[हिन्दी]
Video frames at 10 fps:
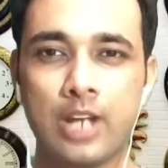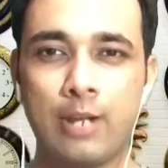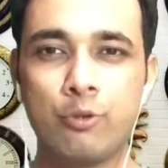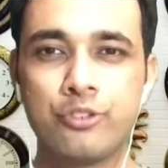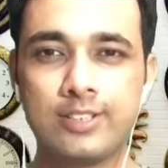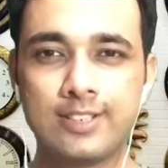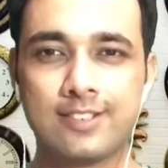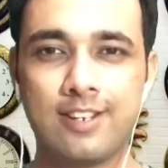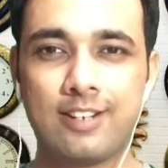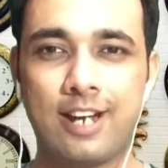हेलो जी
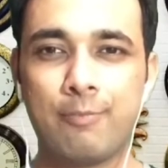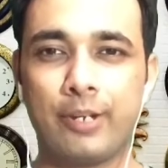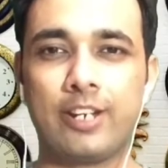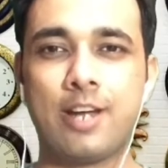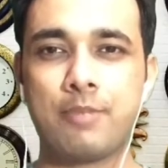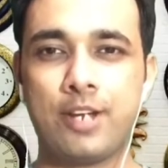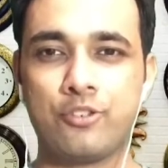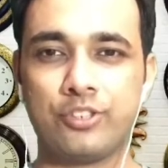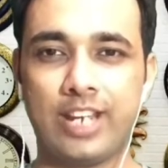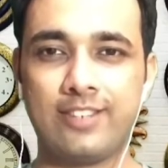सत श्रीकाल मेरा नाम है
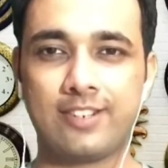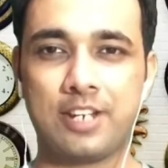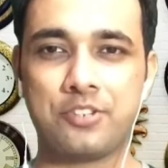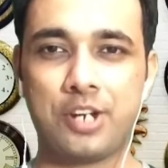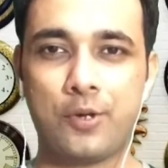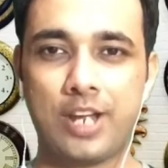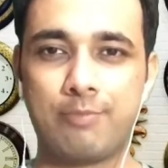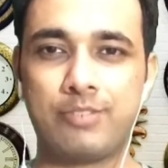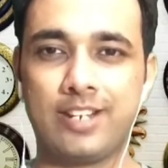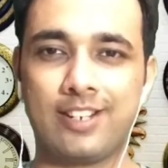जितेंद्र केंद्रा और
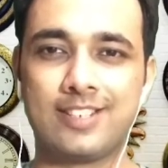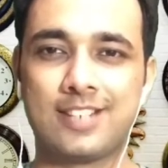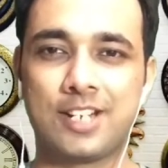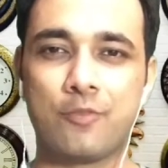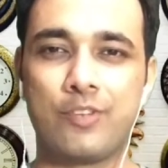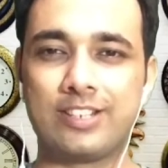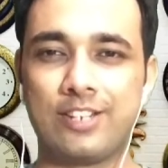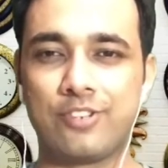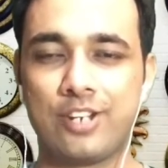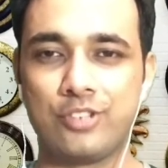आप देख रहे हैं स्टार्टअप विद
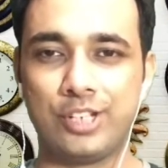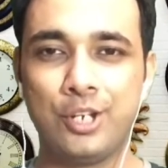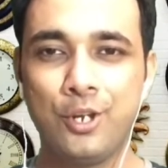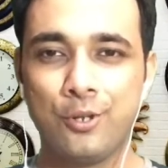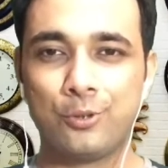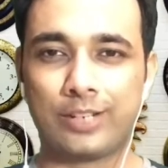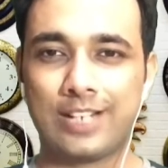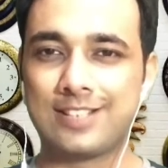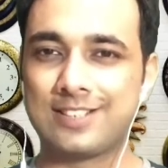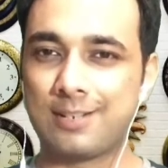केंद्रा जी तो
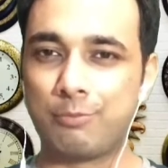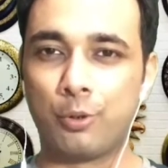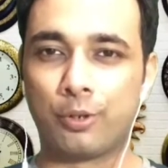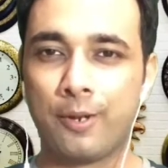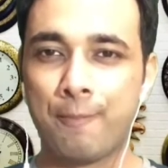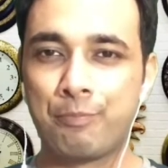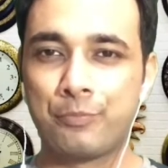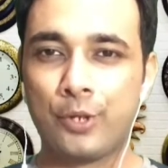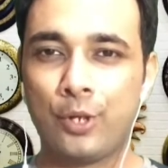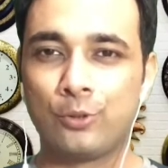कैसे हैं सब लोग
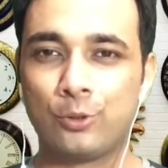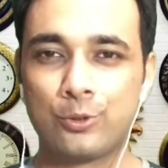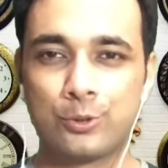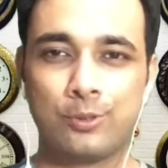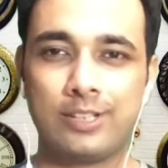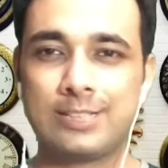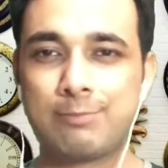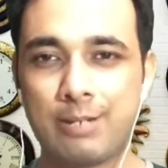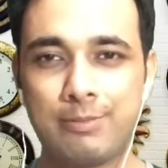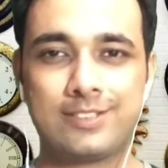तो दोस्तों इस
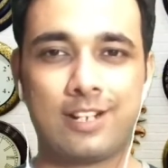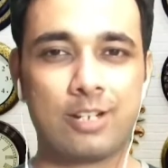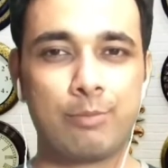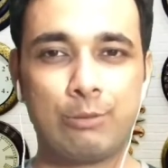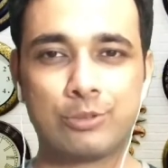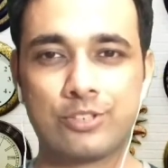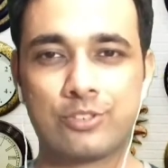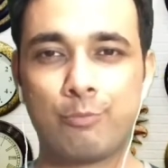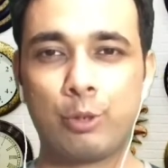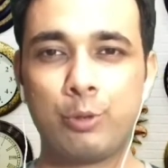बार भी स्टार्टअप
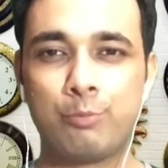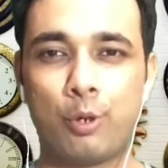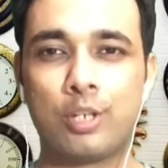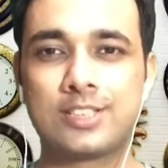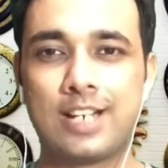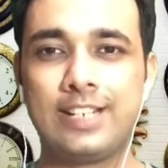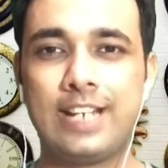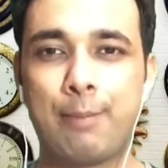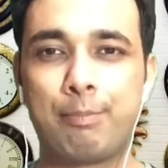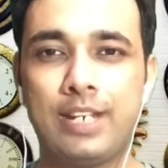इकोसिस्टम में हुई बहुत सारी
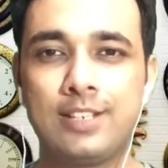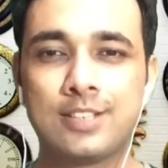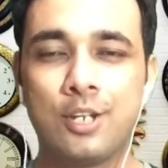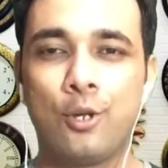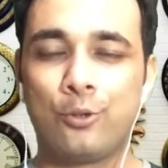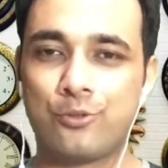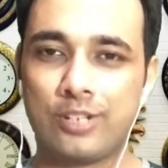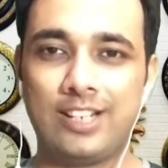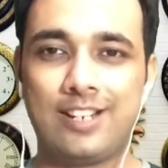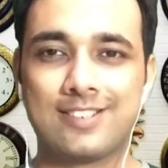हैपनिंग्स तो
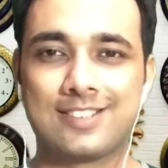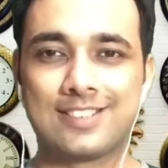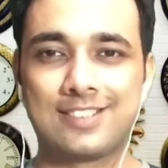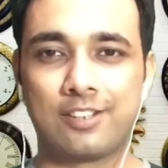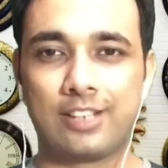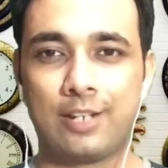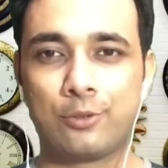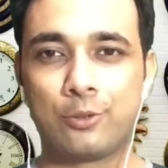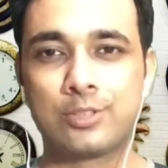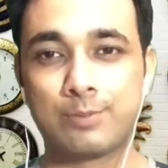चलिए डिस्कस करते हैं
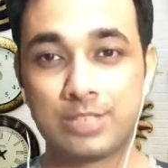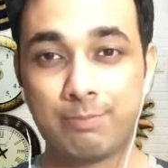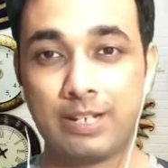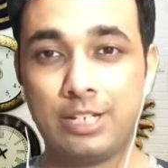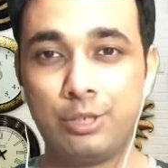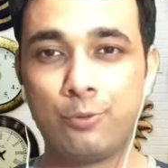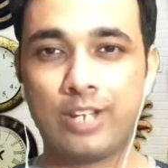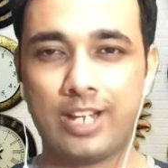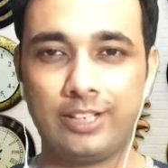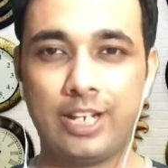तो सबसे पहली
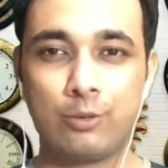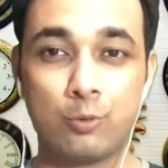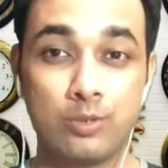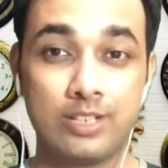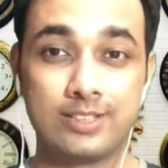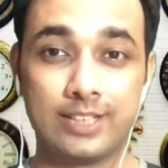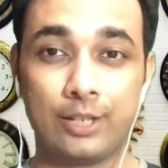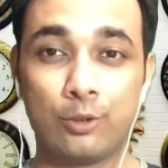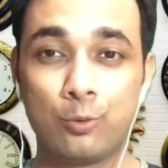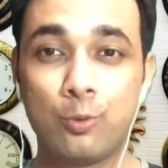न्यूज़ आ रही है गूगल
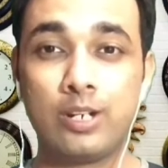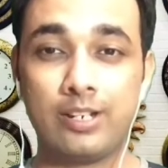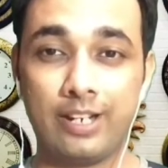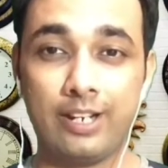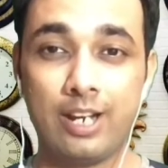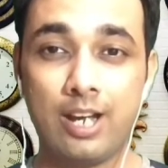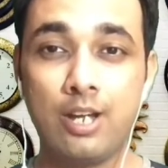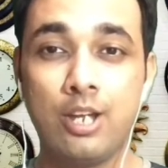से गूगल इंडिया